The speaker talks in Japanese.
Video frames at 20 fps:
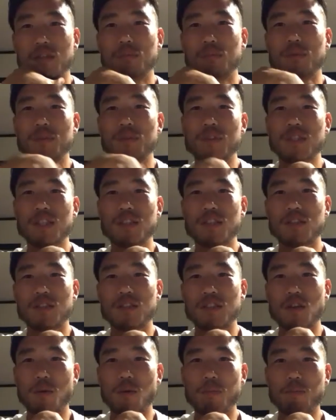分に
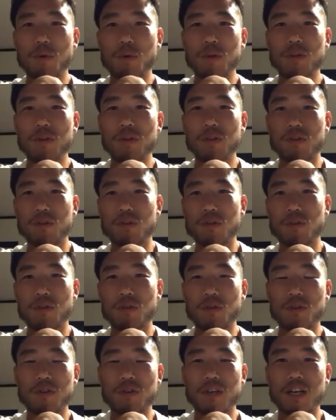よっぽどの能
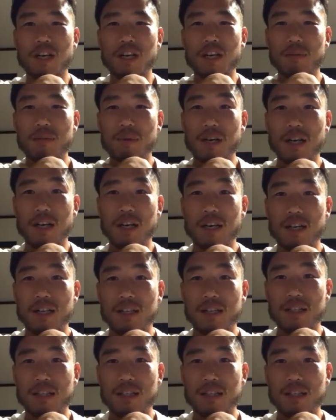力があれば、